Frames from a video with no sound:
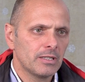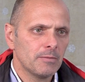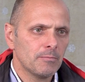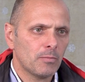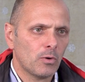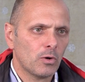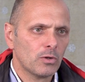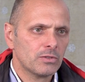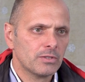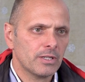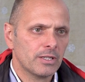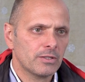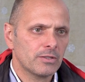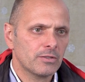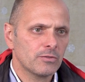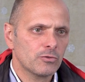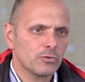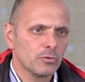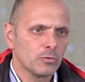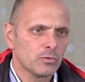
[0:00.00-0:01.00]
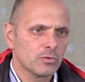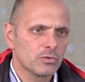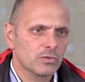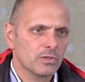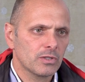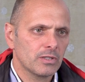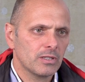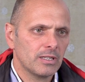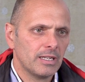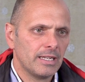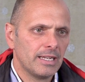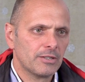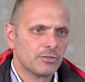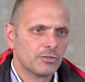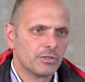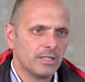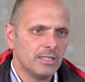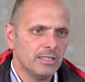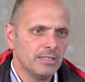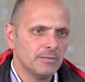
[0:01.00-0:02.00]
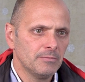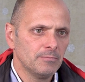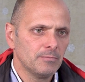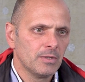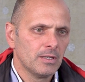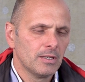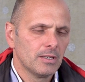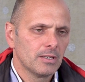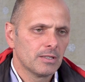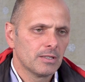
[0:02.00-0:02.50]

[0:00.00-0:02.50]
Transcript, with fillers: den Bauzeitenschutz herstellen.